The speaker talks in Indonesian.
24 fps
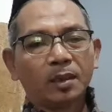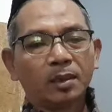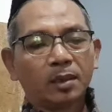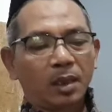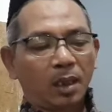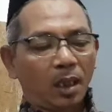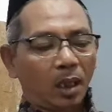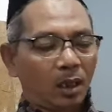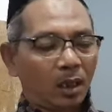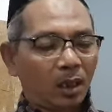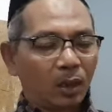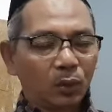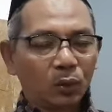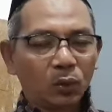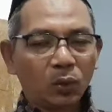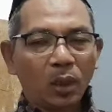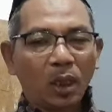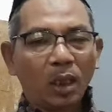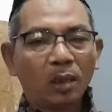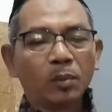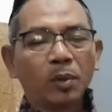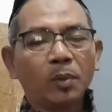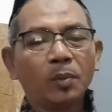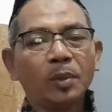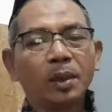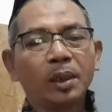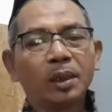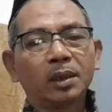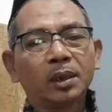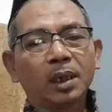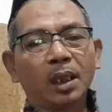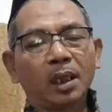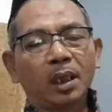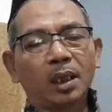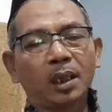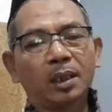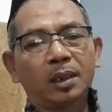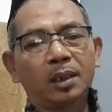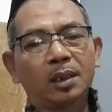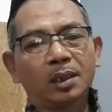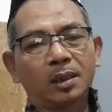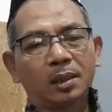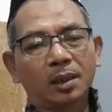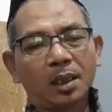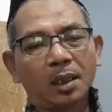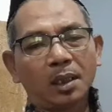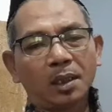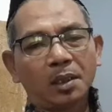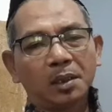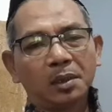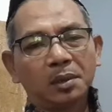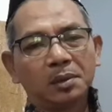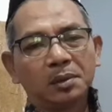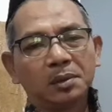Terkadang Tuhan memerintahkan kita